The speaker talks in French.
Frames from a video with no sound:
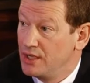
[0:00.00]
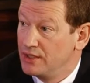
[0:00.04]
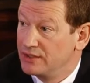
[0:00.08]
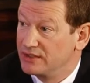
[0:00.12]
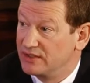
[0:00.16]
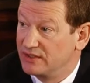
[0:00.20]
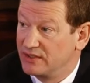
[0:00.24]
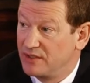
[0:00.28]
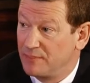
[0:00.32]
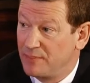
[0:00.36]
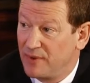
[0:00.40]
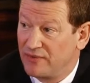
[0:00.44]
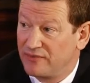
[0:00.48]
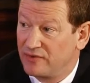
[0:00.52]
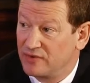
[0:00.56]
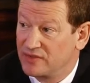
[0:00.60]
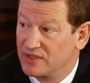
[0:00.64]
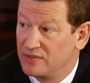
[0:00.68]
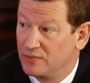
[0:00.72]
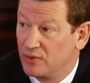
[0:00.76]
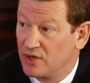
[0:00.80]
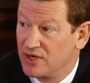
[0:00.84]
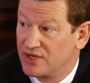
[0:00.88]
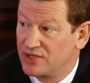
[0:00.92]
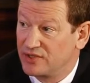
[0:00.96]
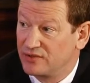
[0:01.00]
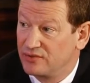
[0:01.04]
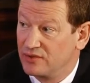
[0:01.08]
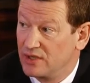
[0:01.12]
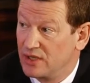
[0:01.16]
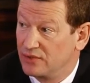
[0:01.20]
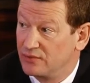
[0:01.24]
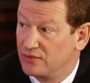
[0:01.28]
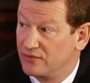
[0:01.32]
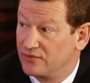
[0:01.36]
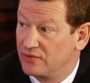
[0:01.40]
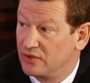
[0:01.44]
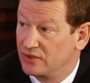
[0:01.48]
c'était pas forcément les
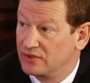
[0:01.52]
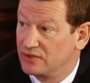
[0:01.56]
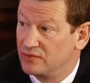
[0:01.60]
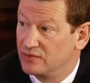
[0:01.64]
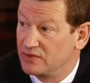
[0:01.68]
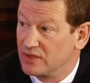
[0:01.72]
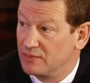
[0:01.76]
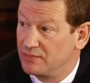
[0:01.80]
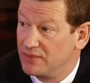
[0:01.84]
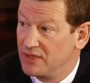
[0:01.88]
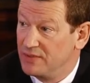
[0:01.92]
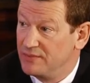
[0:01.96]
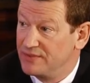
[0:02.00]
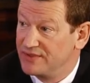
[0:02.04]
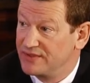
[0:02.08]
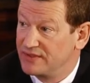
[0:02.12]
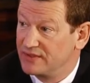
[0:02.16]
gestionnaires de flotte qui nous appelaient, mais